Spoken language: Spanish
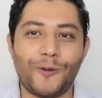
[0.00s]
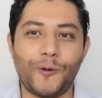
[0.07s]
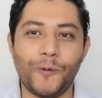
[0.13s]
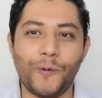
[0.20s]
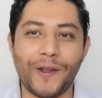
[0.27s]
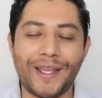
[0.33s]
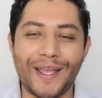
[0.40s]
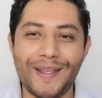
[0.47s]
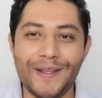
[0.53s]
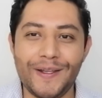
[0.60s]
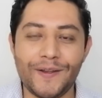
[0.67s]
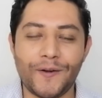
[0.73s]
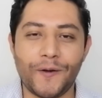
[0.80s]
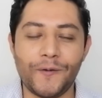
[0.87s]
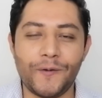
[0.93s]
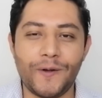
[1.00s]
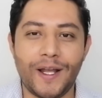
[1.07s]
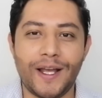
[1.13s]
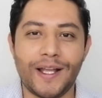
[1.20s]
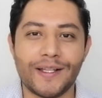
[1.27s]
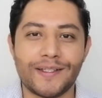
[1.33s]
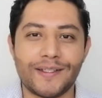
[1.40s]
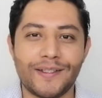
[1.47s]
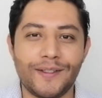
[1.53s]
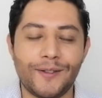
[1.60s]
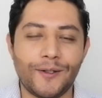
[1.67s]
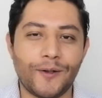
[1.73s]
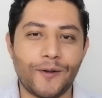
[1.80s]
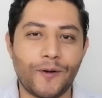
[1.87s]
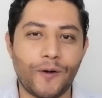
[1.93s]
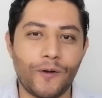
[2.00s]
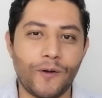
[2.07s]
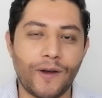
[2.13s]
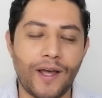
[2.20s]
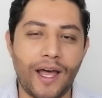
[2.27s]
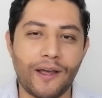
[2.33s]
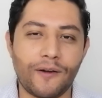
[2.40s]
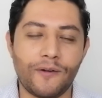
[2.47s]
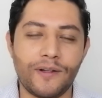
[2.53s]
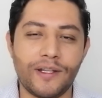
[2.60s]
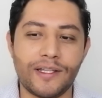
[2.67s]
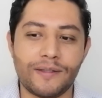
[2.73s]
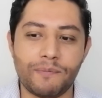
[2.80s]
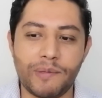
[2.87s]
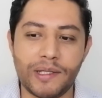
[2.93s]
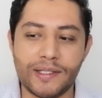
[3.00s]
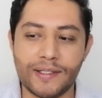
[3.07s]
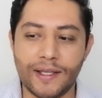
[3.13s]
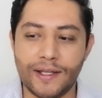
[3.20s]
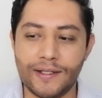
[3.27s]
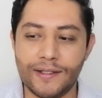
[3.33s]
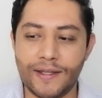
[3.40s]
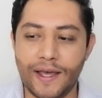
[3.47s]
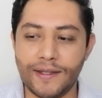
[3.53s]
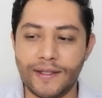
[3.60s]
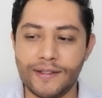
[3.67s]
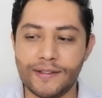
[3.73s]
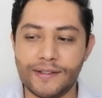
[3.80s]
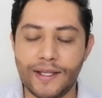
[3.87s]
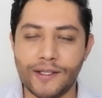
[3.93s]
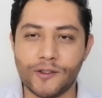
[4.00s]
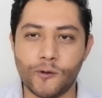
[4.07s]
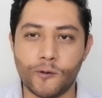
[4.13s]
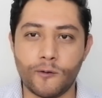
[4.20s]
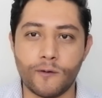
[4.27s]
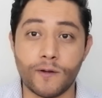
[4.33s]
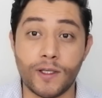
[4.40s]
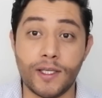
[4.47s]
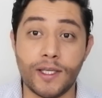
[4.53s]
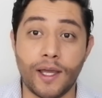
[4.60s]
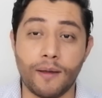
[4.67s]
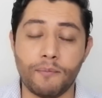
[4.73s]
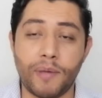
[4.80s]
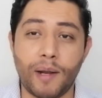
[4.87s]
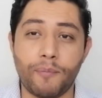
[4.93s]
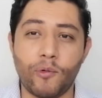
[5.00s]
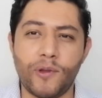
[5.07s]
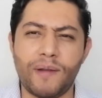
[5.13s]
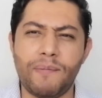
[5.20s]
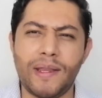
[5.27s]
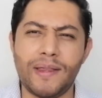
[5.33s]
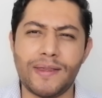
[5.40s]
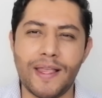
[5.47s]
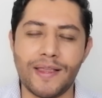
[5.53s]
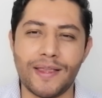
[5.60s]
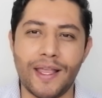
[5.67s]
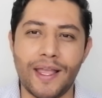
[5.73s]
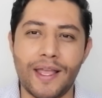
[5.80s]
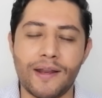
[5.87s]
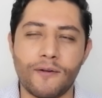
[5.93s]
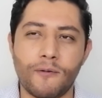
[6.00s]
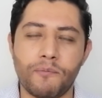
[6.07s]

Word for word: tuve que ir con una psicóloga con especialidad en sexología para poderme entender,